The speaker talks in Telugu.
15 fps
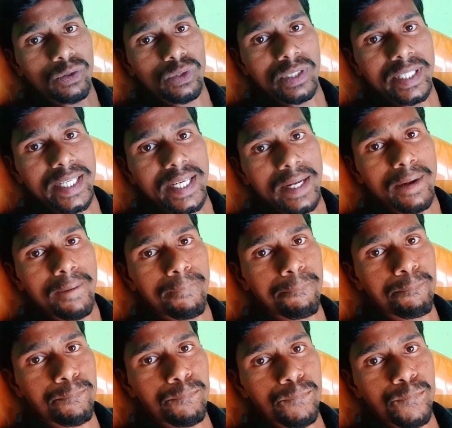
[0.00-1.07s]
అవుతుంది
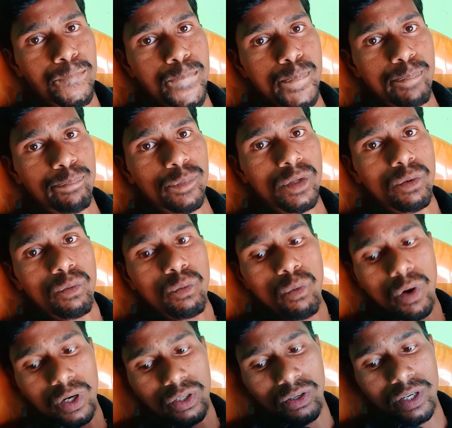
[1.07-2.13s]

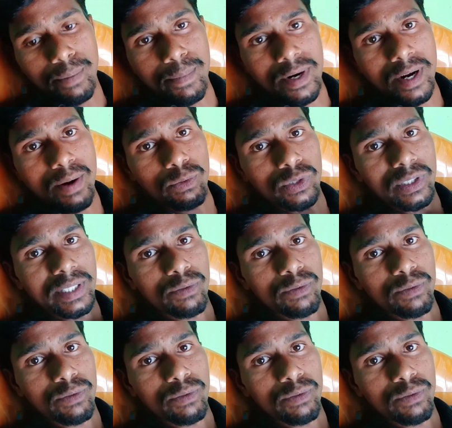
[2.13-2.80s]
ఒకటో నెంబర్ అవుతుంది